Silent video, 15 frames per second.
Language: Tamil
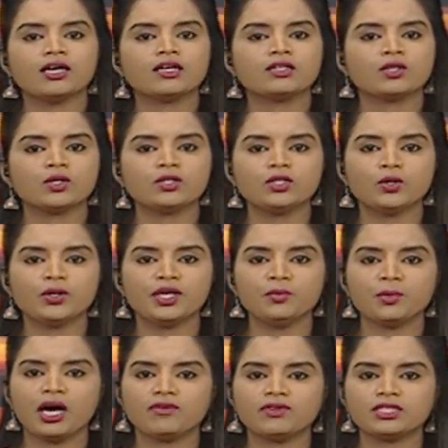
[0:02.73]
தூத்துக்குடி
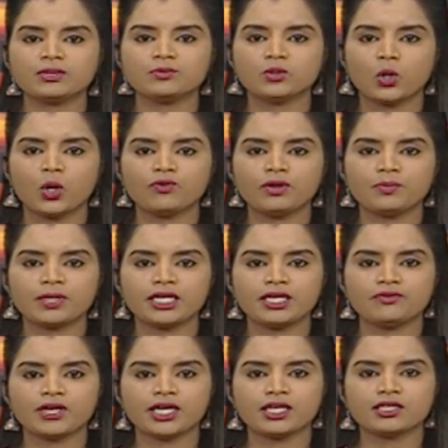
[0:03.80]
மாவட்டம் கோவில்பட்டி
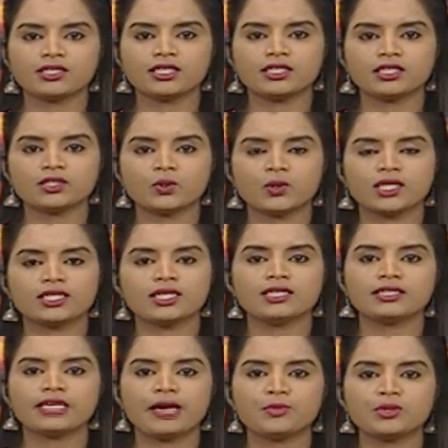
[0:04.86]
வடக்கு திட்டன்குளத்தில்
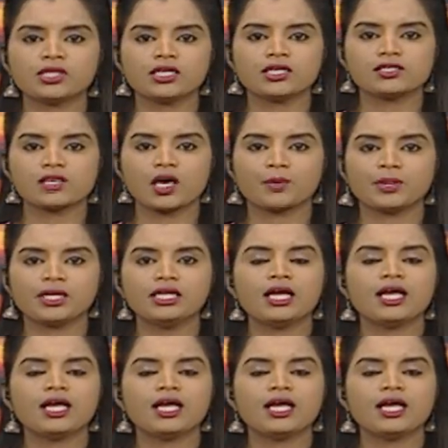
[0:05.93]
தேமுதிக சார்பில்